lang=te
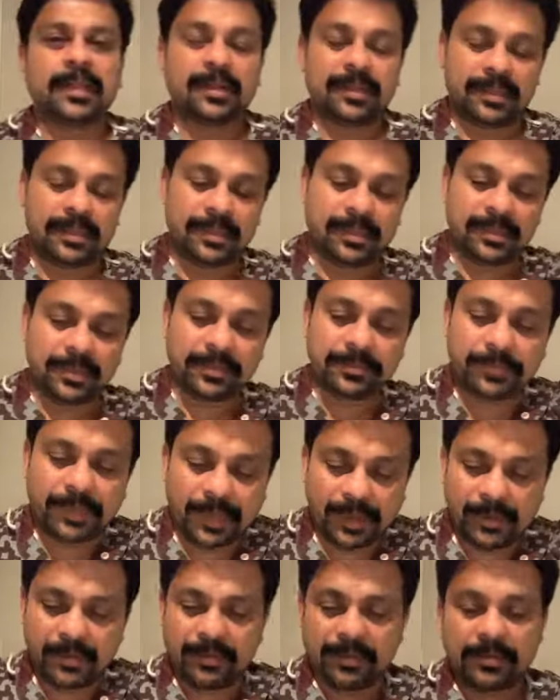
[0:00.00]
ఇది
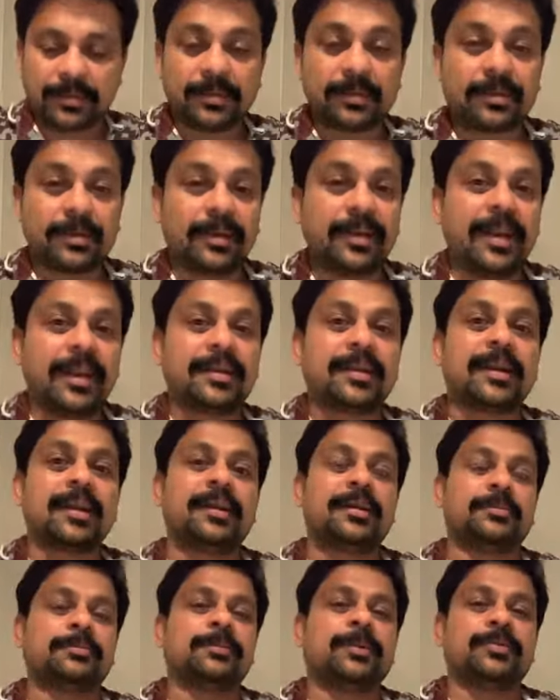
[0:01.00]
మన
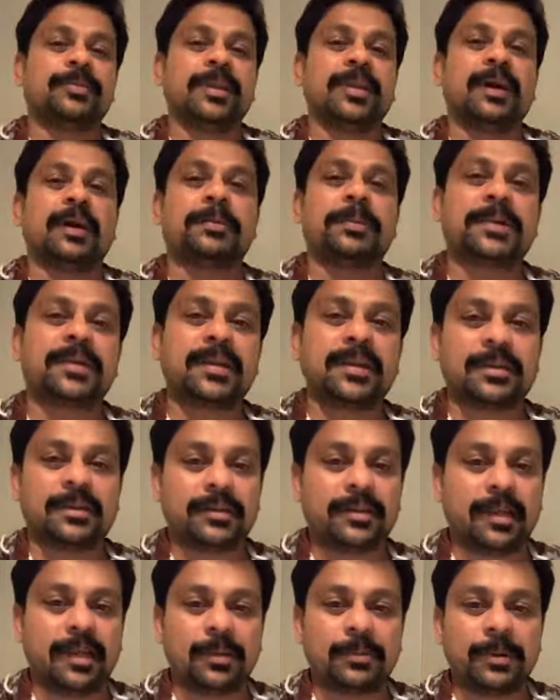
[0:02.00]
రిలేటెడ్ మూవీ కాబట్టి
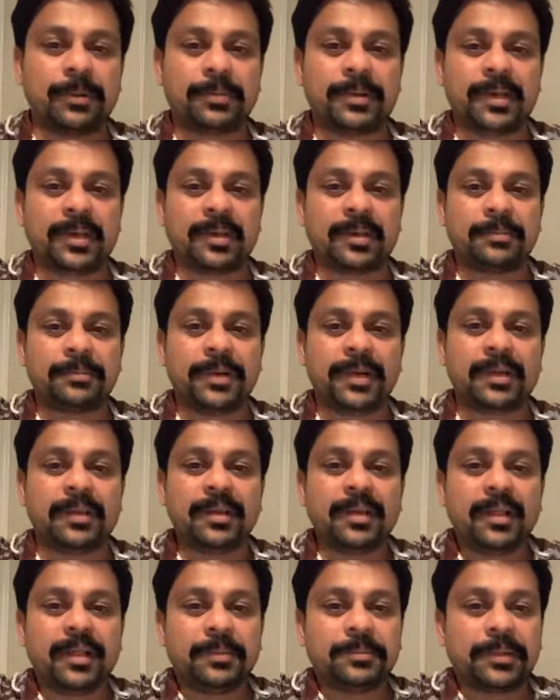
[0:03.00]
నాగబాబు గారి అబ్బాయి
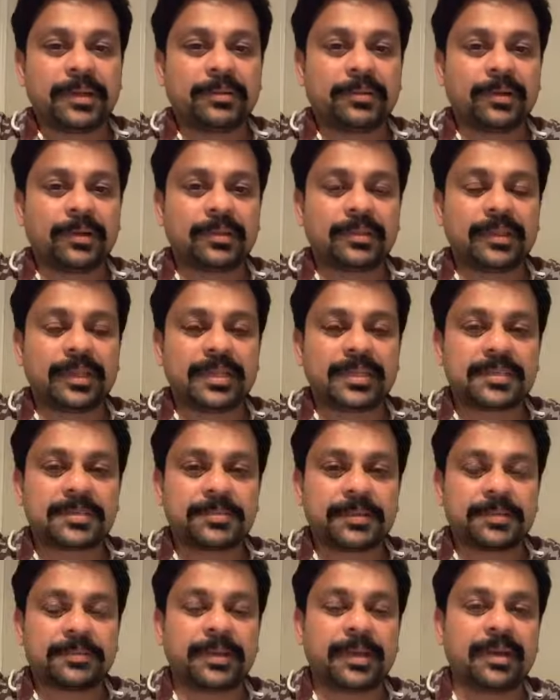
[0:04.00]
మన వరుణ్ తేజ్
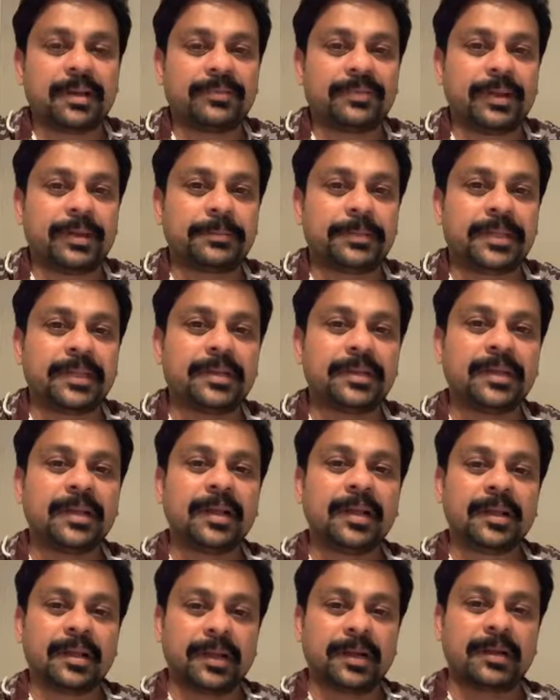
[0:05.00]
మన మెగా ఫ్యామిలీ
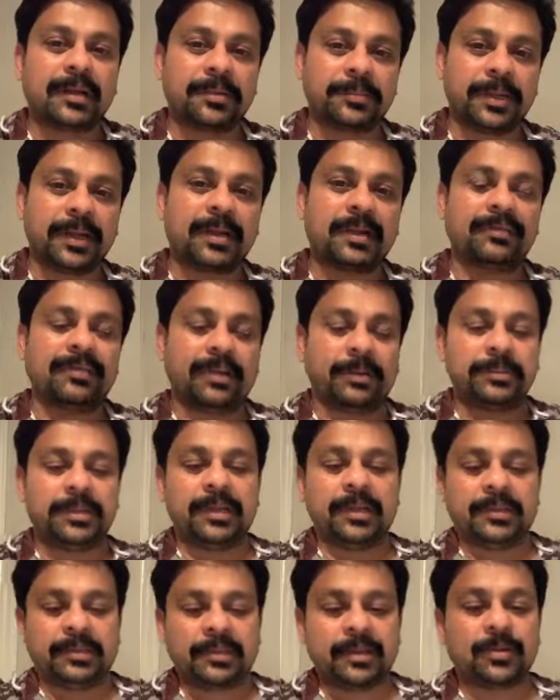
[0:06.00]
కాబట్టి మెగా
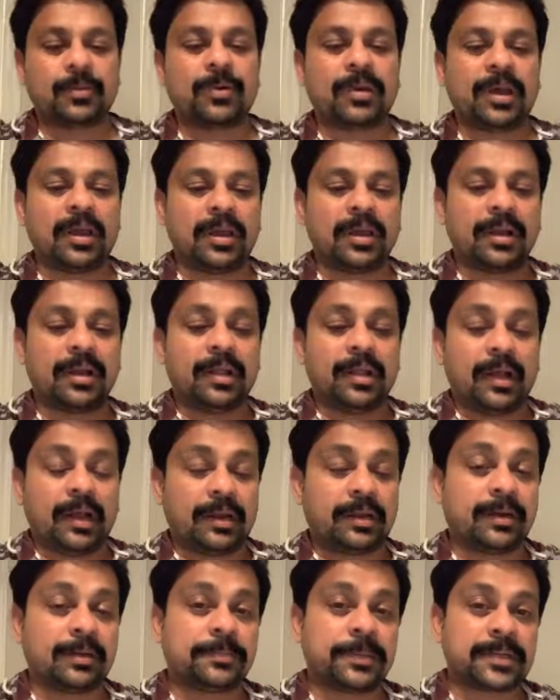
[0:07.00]
ఫ్యామిలీ అందరూ కూడా
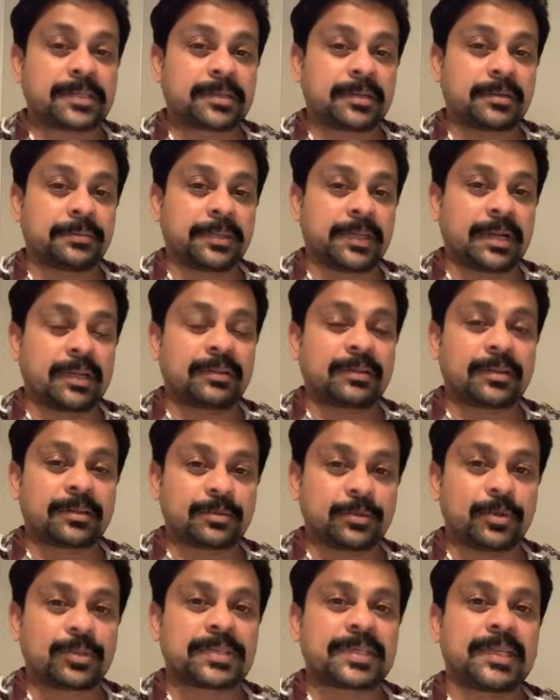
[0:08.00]
హండ్రెడ్ పర్సెంట్ మీరు అందరూ
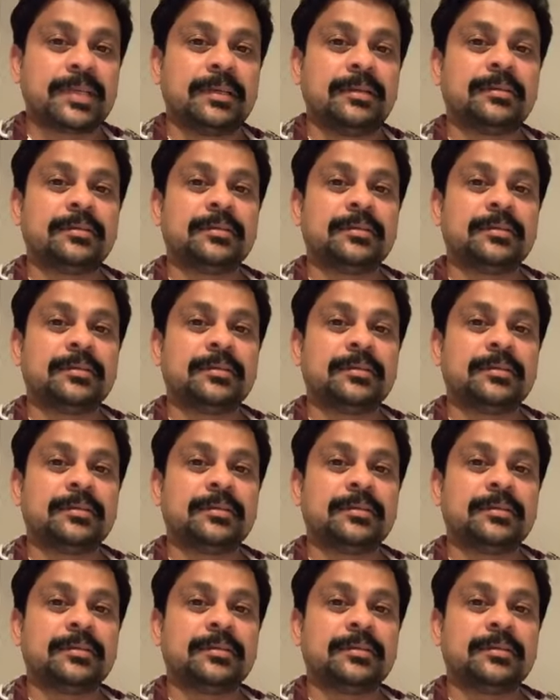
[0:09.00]
చూసి